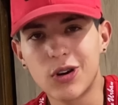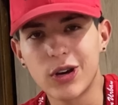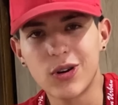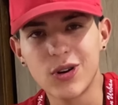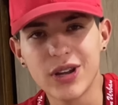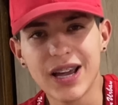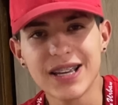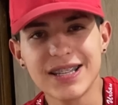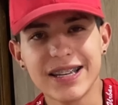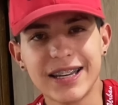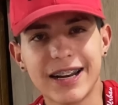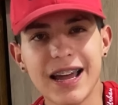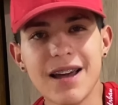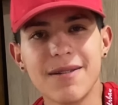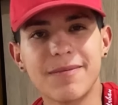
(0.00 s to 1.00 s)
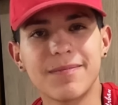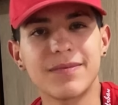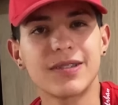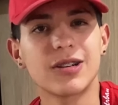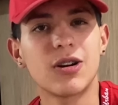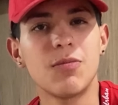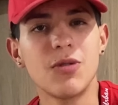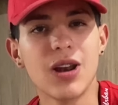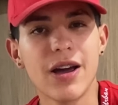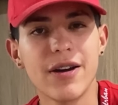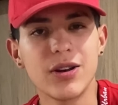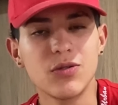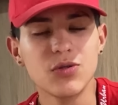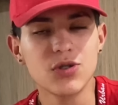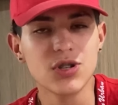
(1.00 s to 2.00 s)
que voy a hacer, ah? cómo la
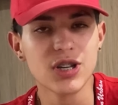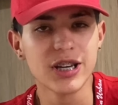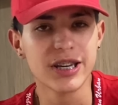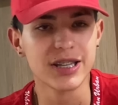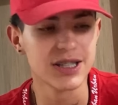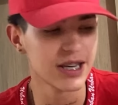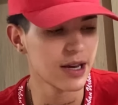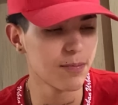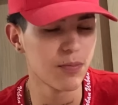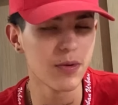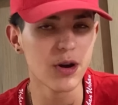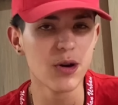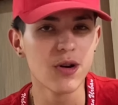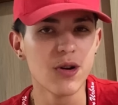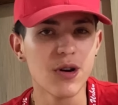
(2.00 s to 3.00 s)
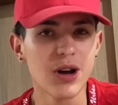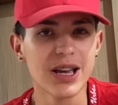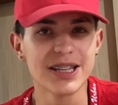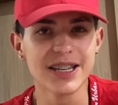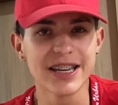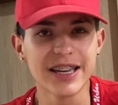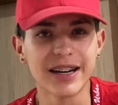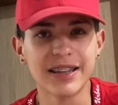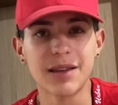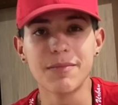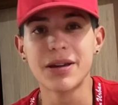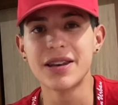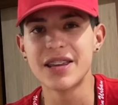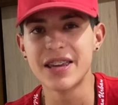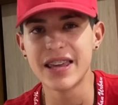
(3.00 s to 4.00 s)
ven ustedes, qué puedo hacer,
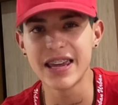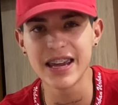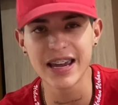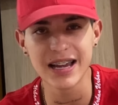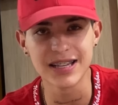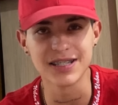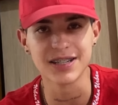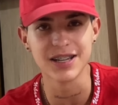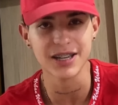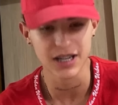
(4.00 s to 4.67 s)
denme ideas